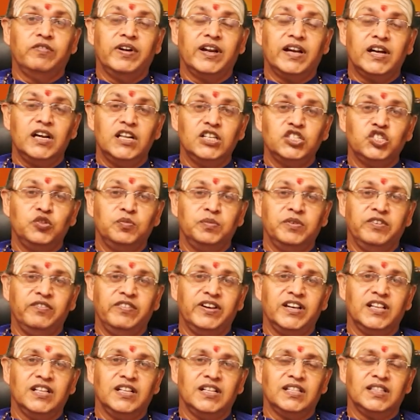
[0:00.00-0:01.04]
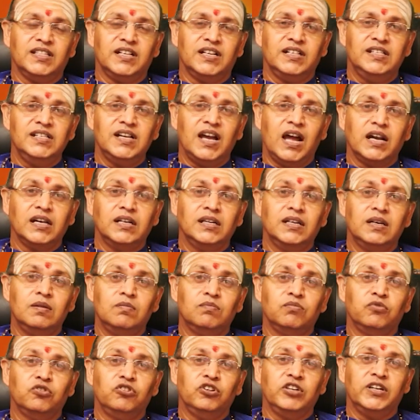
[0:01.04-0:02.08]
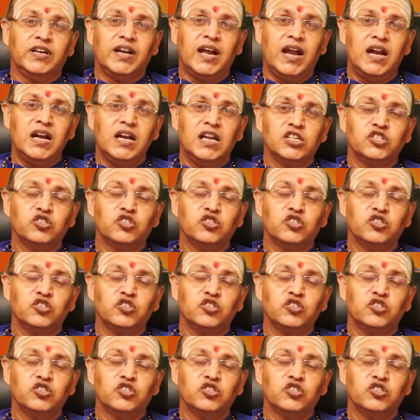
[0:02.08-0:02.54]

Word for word: வரலட்சுமி விரதத்தன்று அருகம்புள்ளினால்